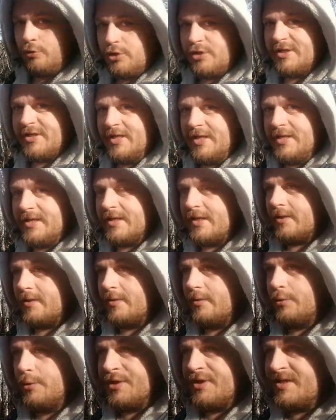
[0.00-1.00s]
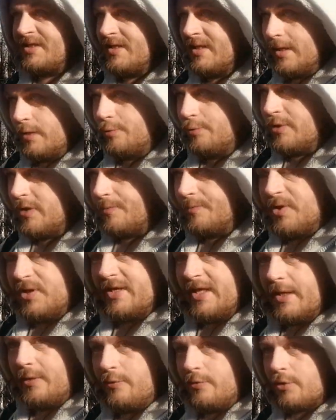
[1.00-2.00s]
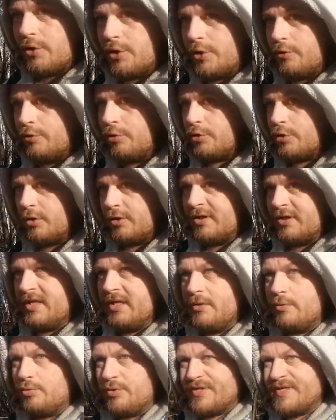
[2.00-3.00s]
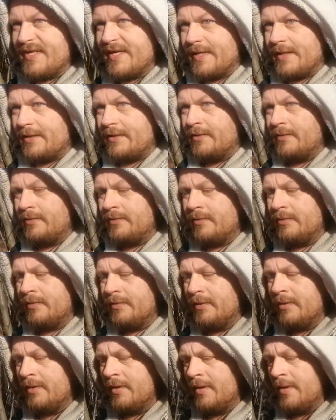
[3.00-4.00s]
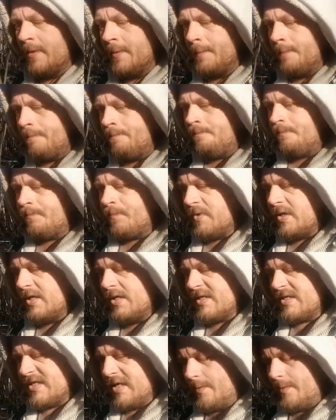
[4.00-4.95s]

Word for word: тоже скрытие. То есть ты людям не даешь то, что ты узнал. И на